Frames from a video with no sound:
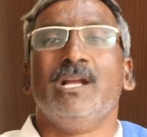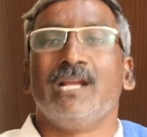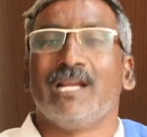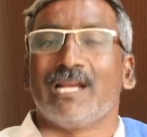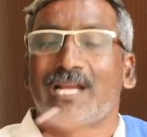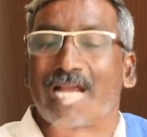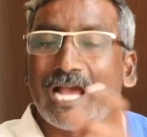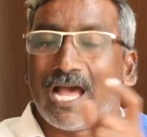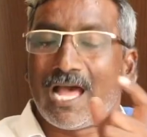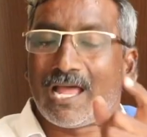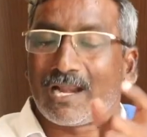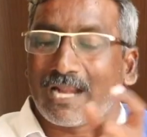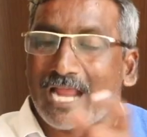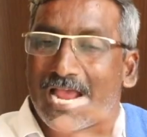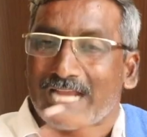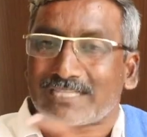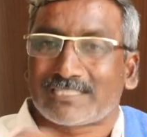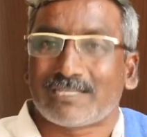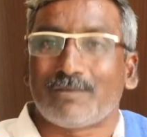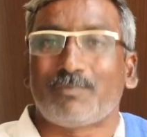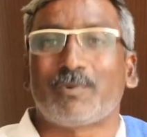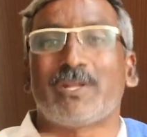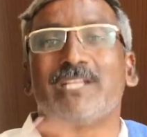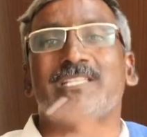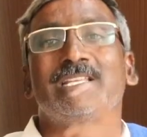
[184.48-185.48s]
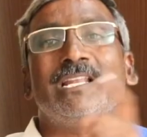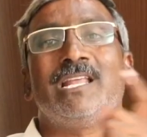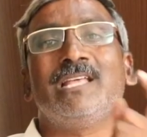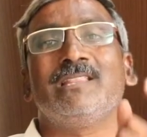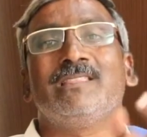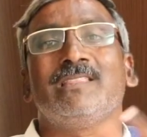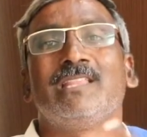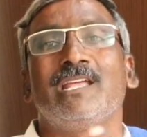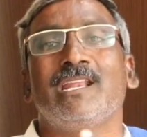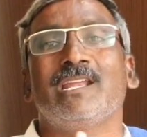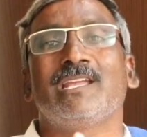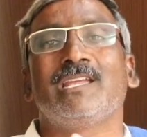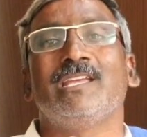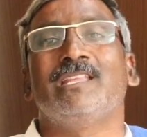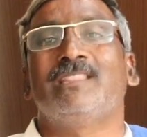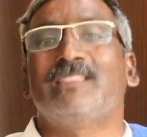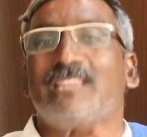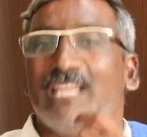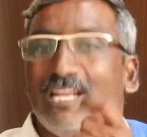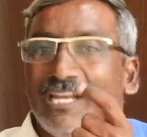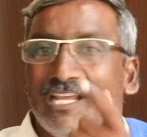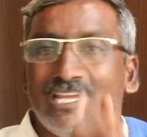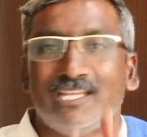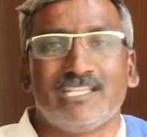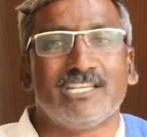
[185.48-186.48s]
ఇంకా రాష్ట్ర ప్రజలందరికీ
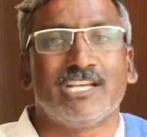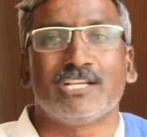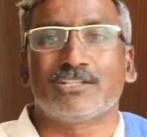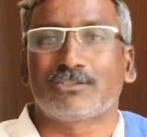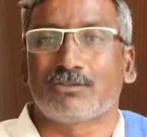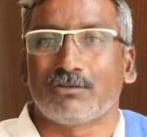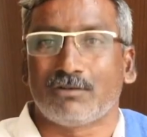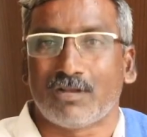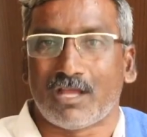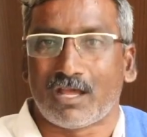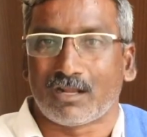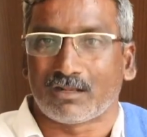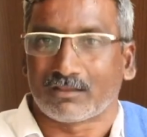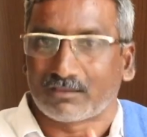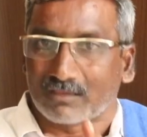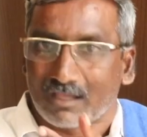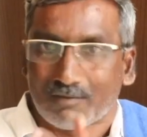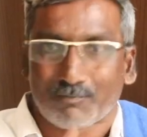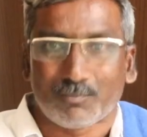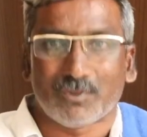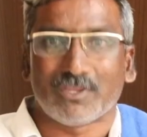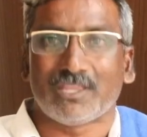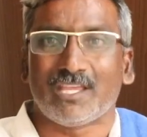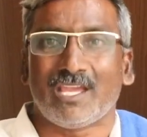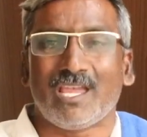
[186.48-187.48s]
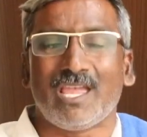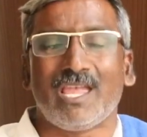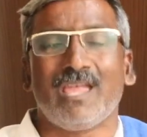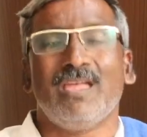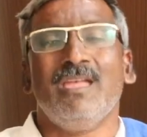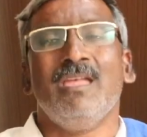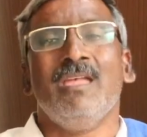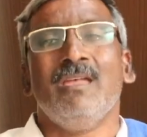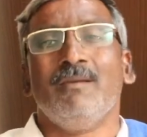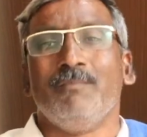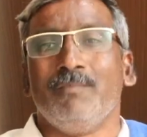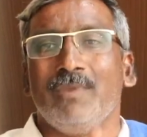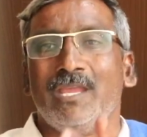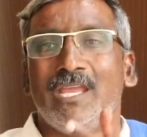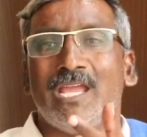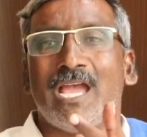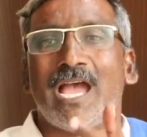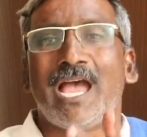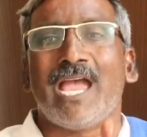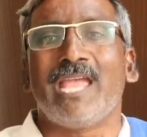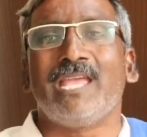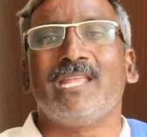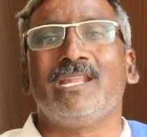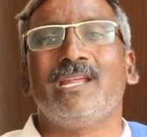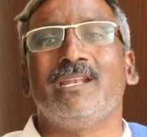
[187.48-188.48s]
తెలియజేస్తున్నారు తప్పితే మీ
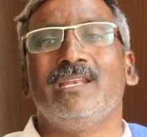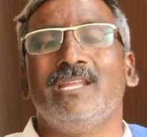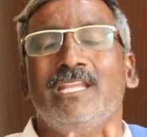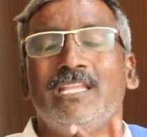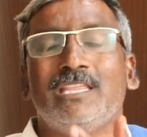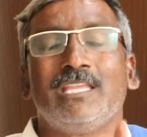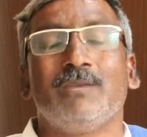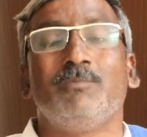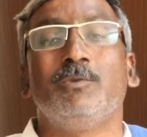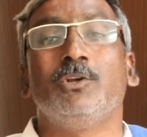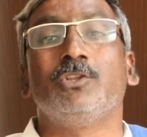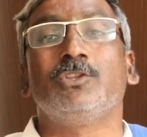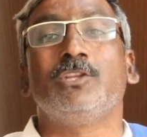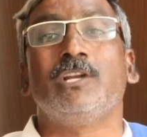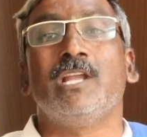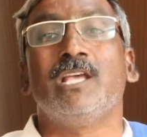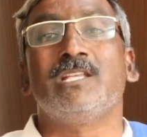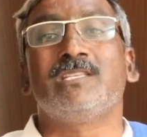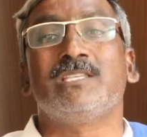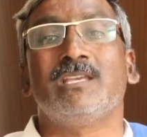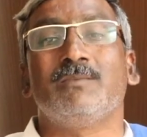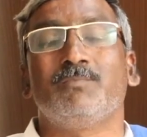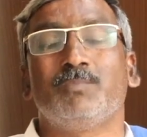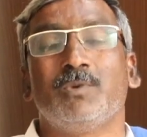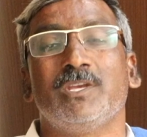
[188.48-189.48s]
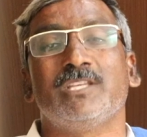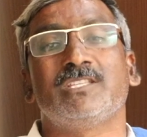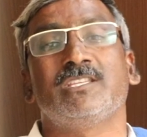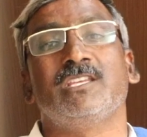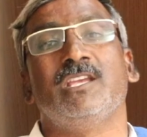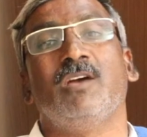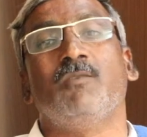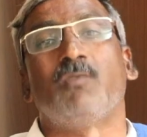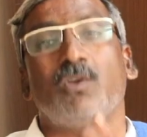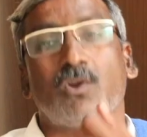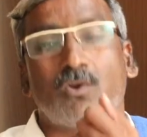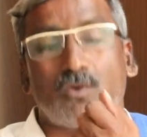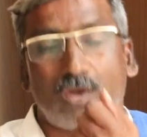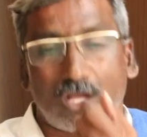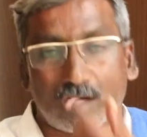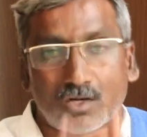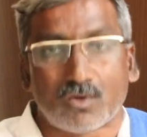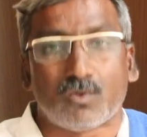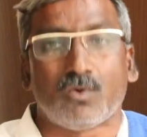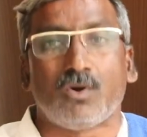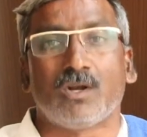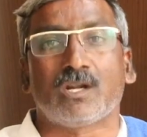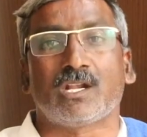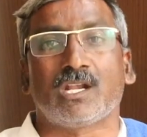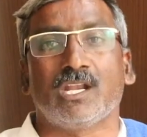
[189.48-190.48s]
ఆయన నీతిమంతుడని చెప్పేసి ఎవరు
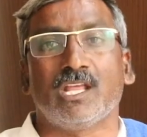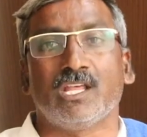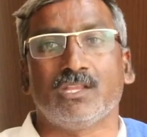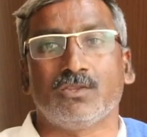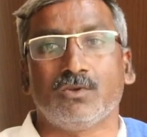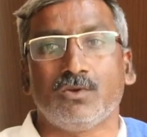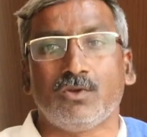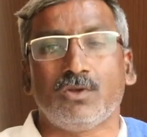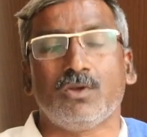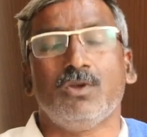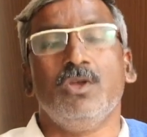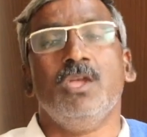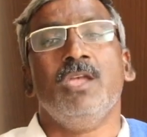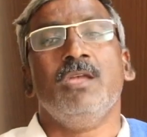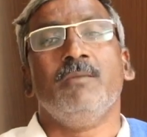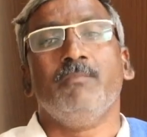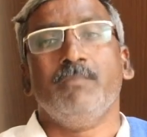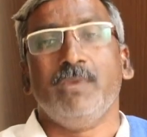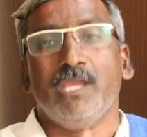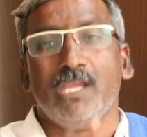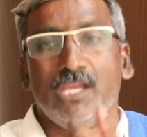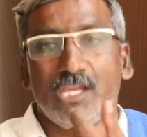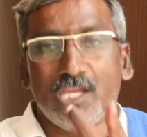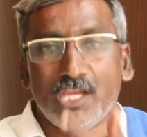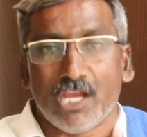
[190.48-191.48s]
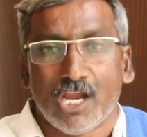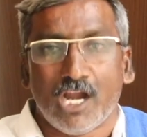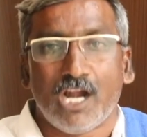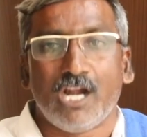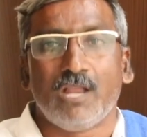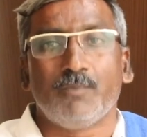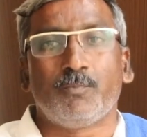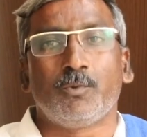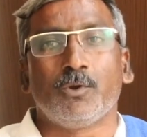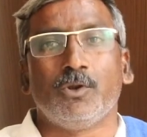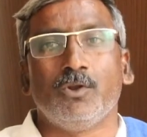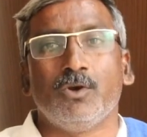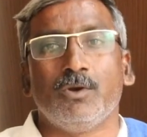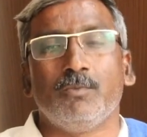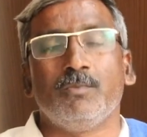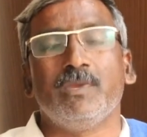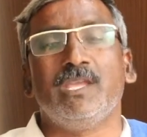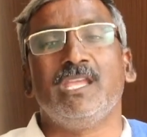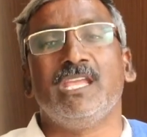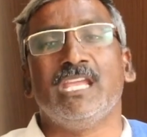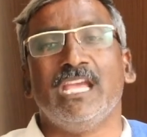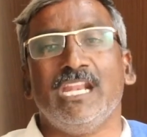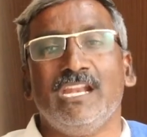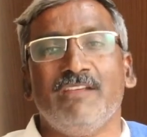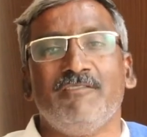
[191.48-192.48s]
అనుకోవట్లేదు మీ ఏడుపులు
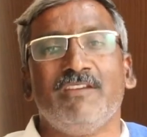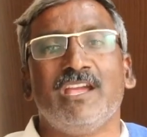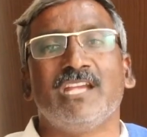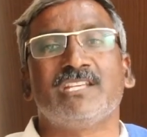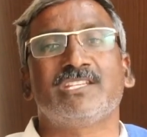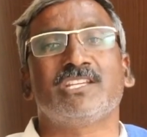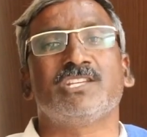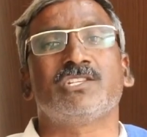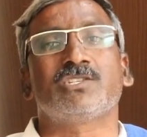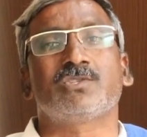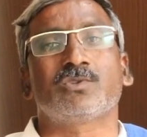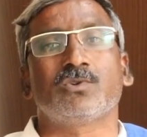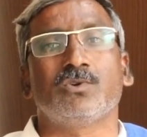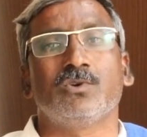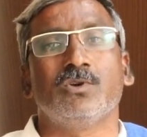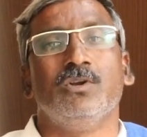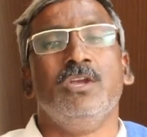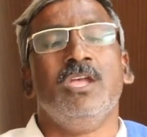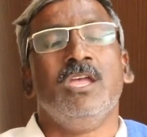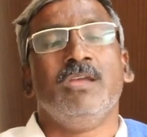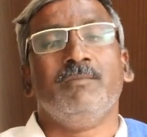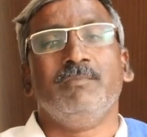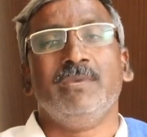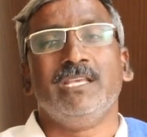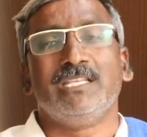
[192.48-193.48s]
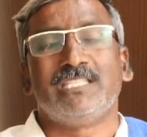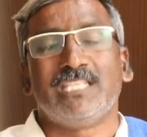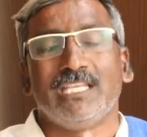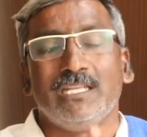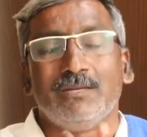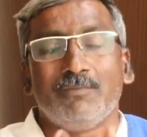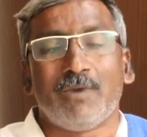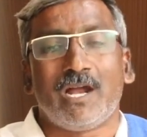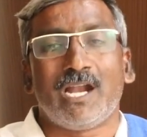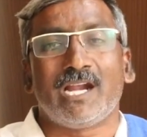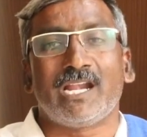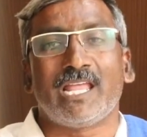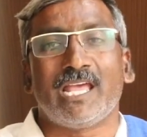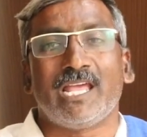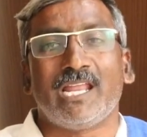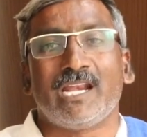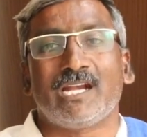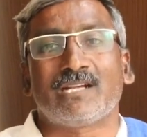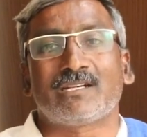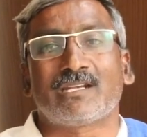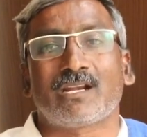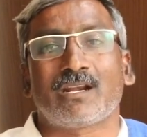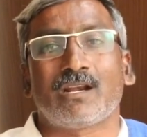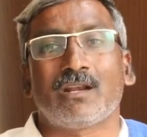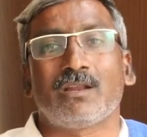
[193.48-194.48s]
మీ ఎలివేషన్స్ మీ సినిమా
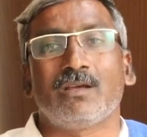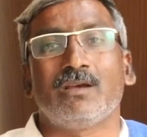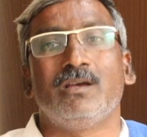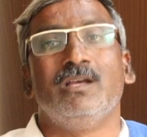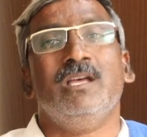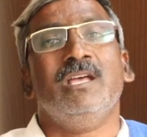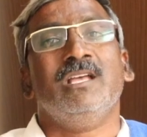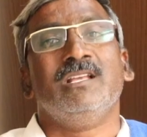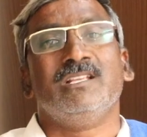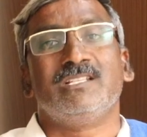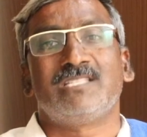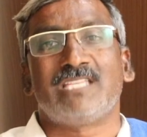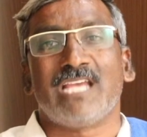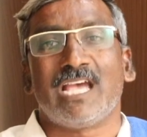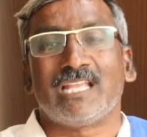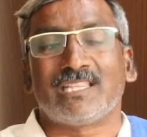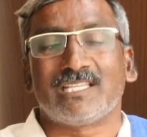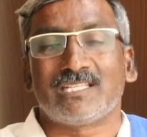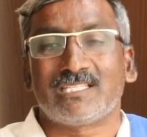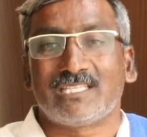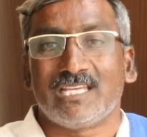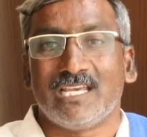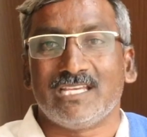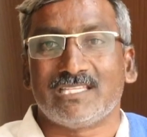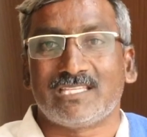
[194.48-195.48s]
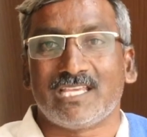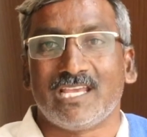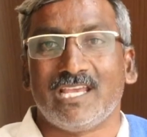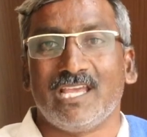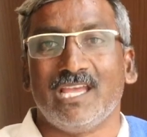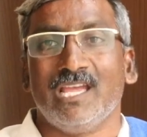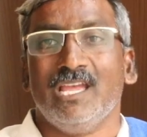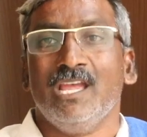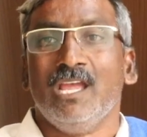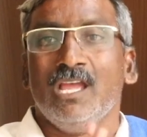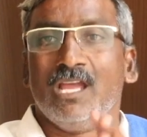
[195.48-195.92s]
డైరెక్టర్ల చేత చేసే